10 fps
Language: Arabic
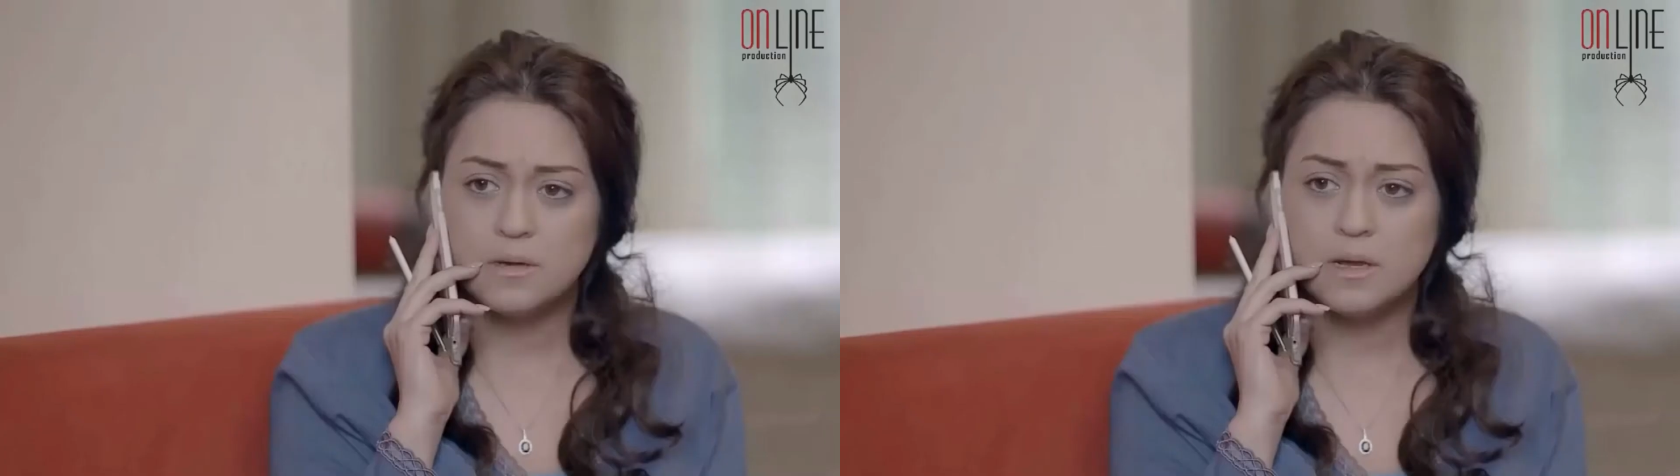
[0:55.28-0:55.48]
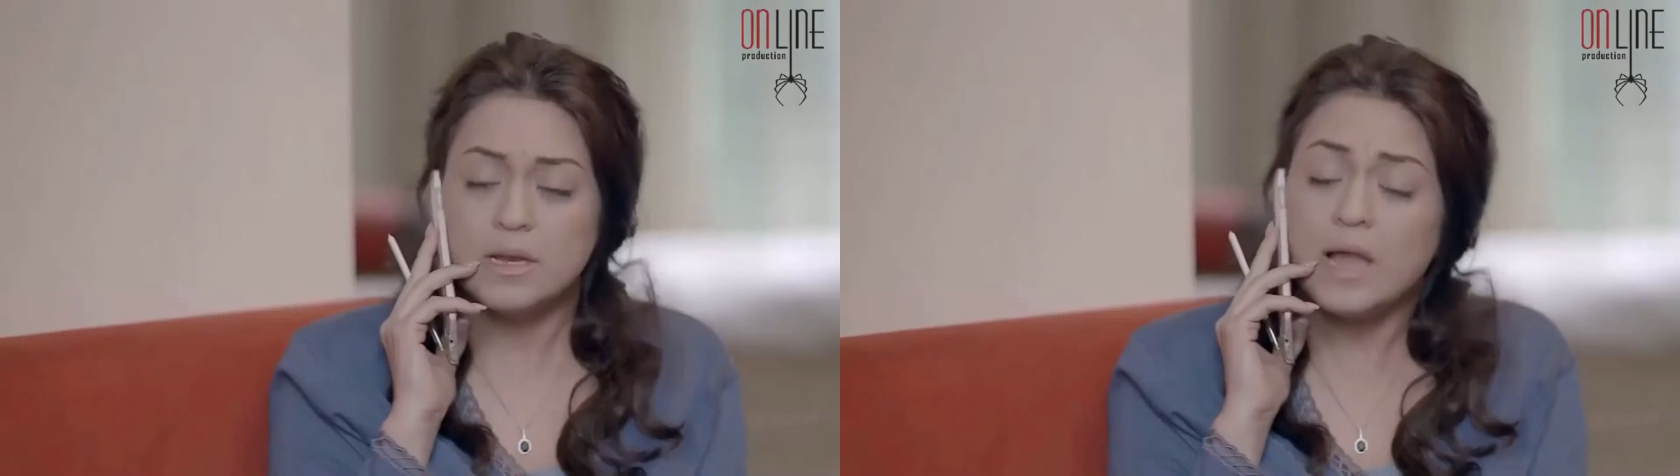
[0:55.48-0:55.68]

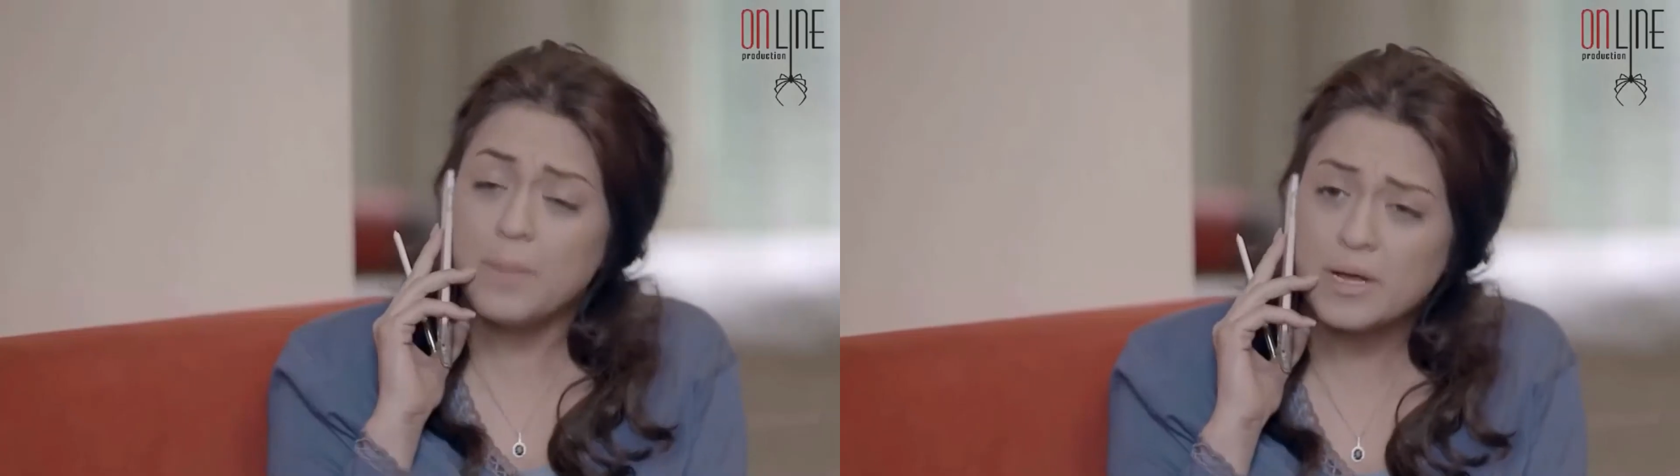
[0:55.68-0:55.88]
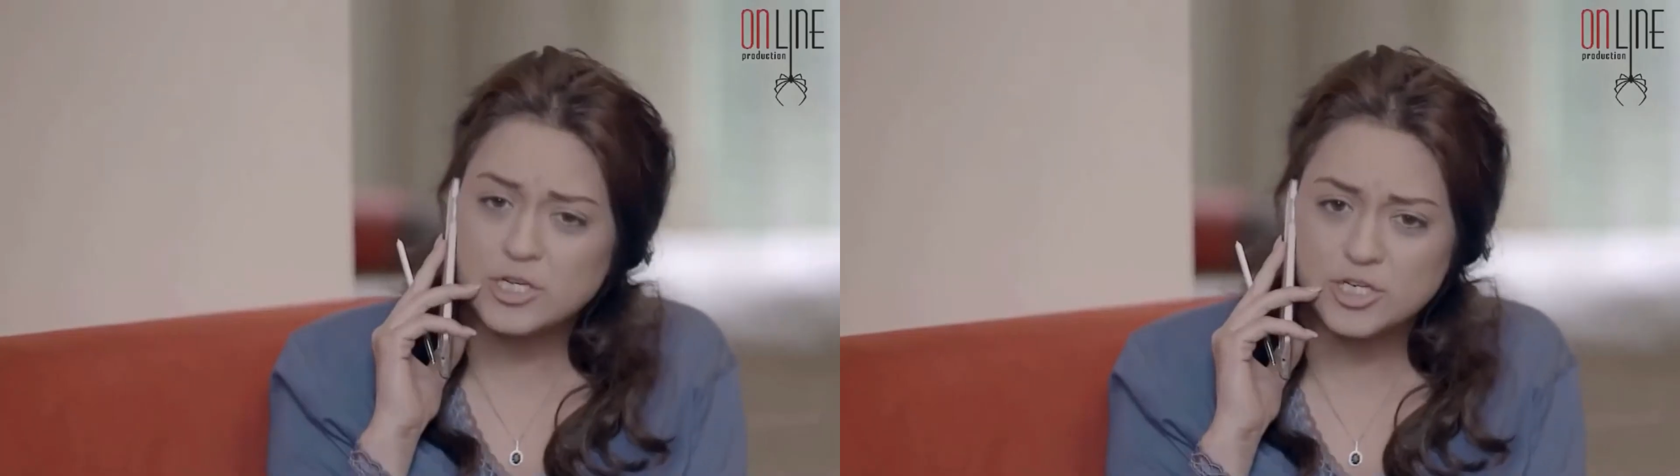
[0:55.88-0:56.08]
لا
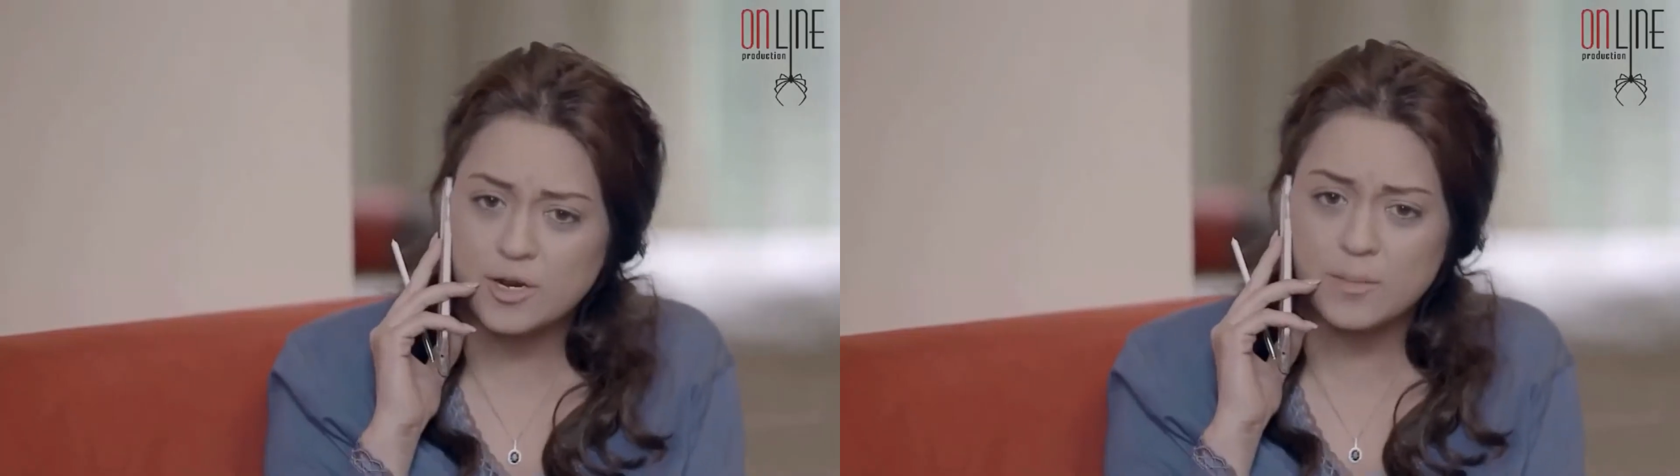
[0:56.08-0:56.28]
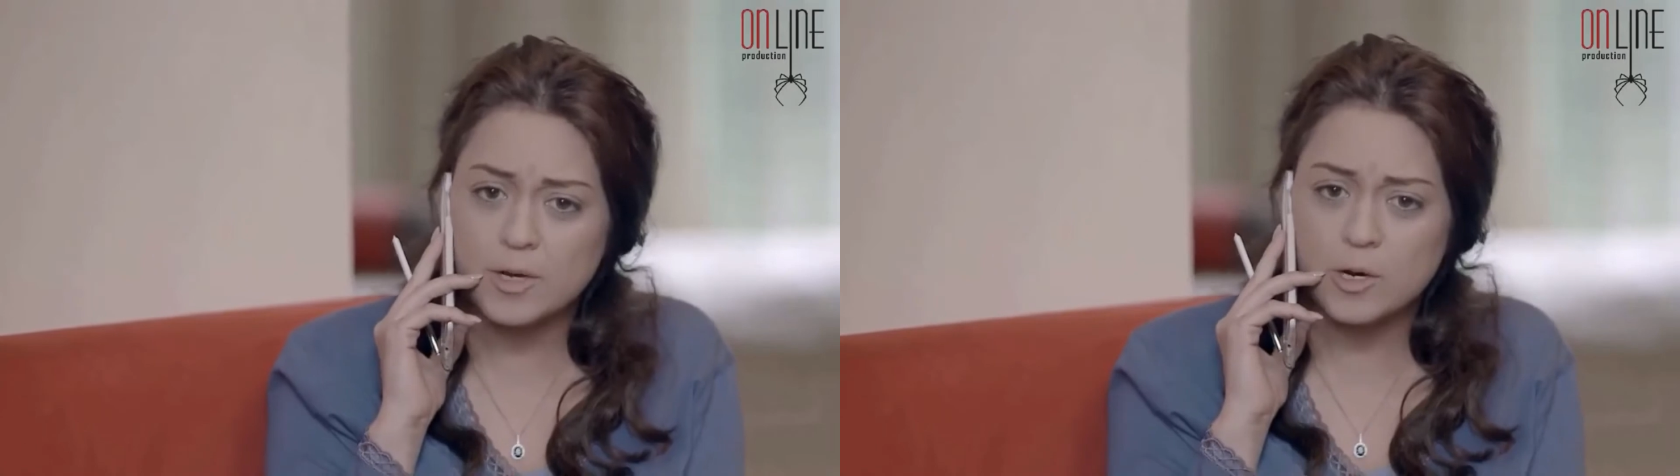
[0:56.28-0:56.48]
بعد الشهر
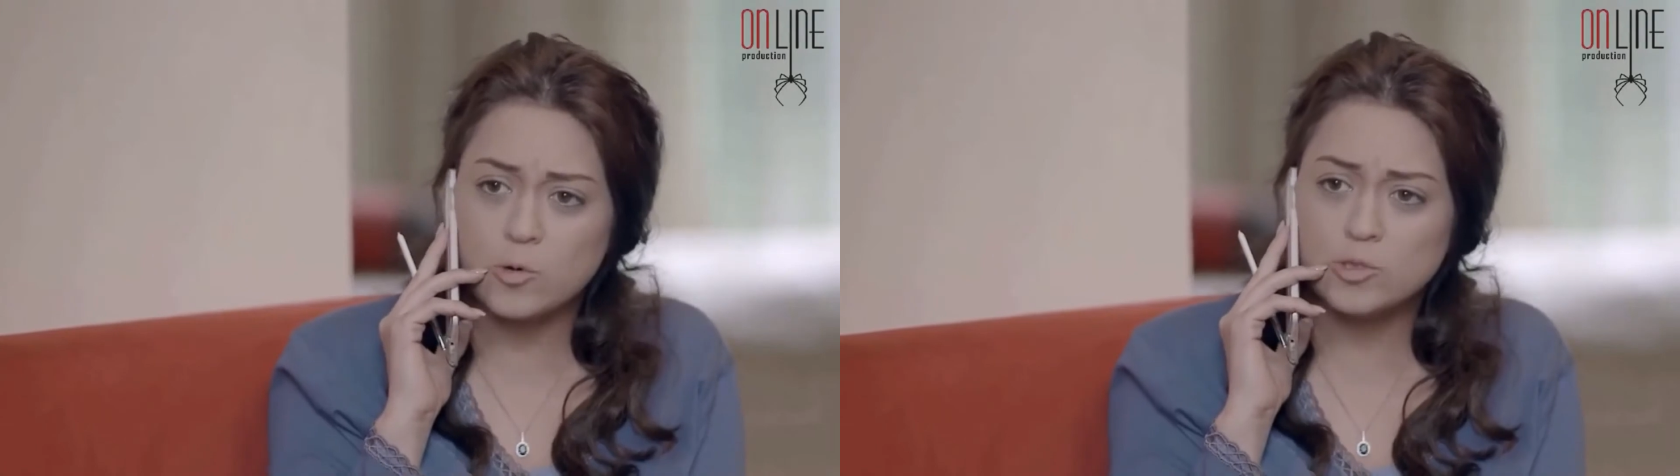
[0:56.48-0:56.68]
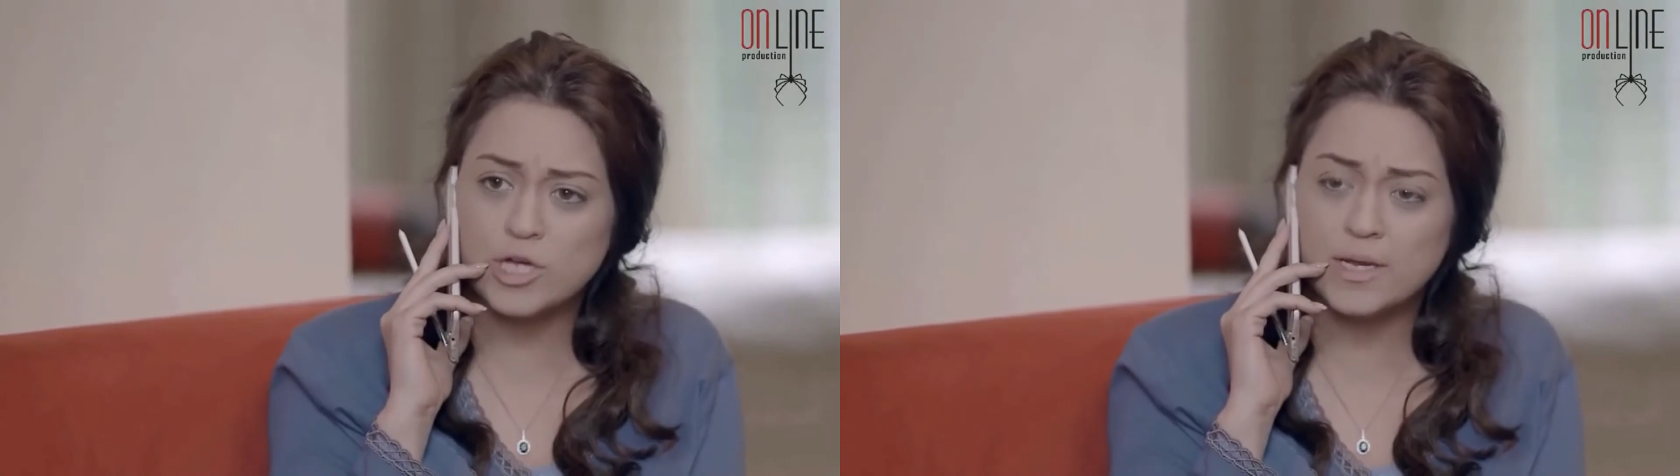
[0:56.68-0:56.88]
ما
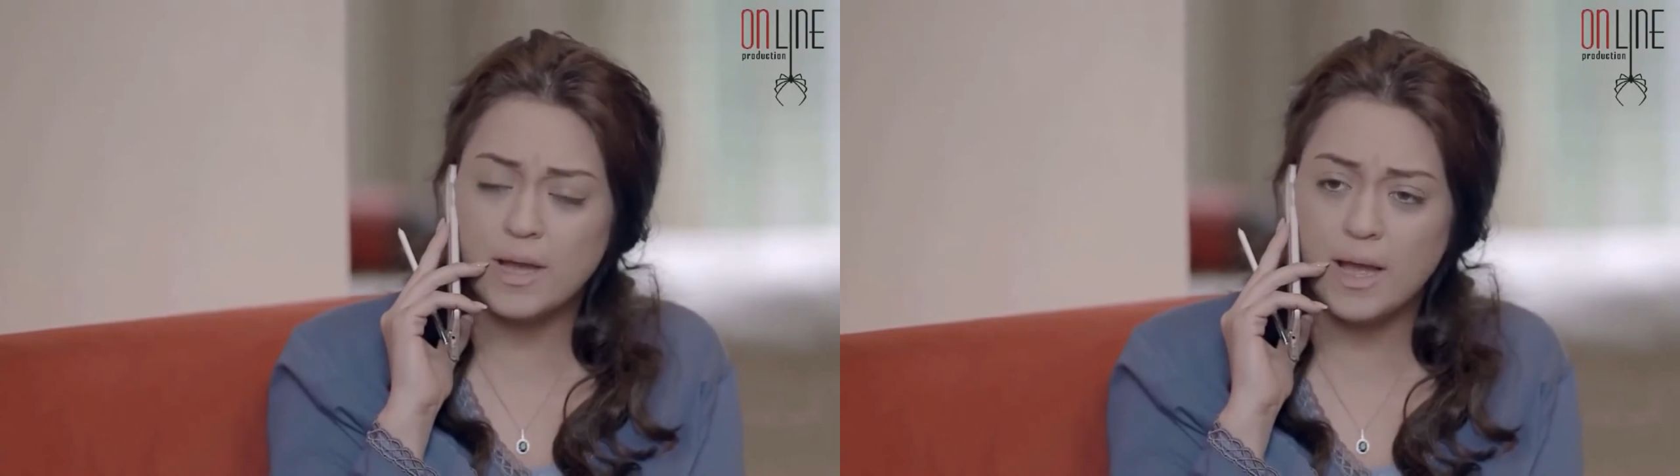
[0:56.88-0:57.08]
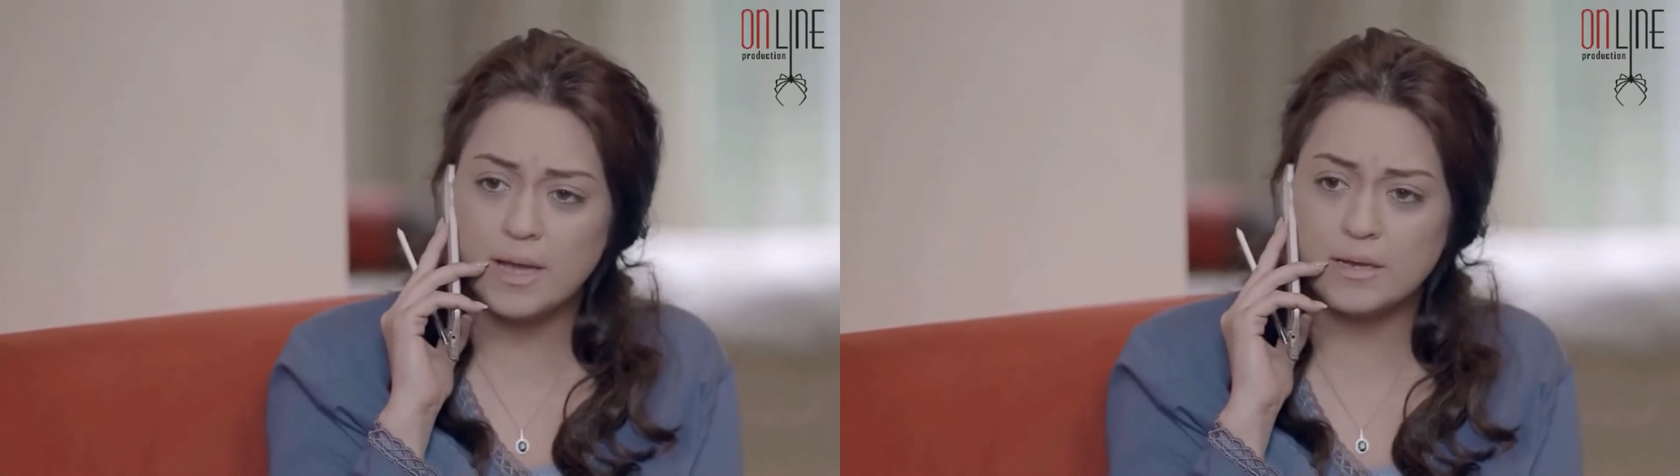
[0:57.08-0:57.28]
جرالهوش اي
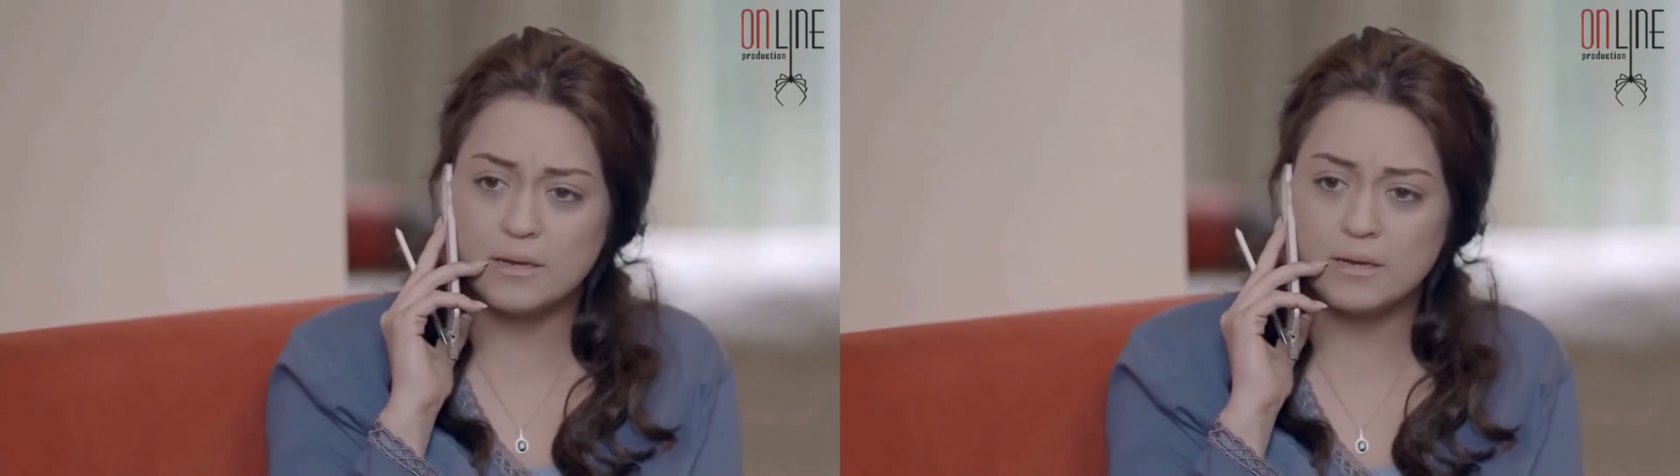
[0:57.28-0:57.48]
حاجه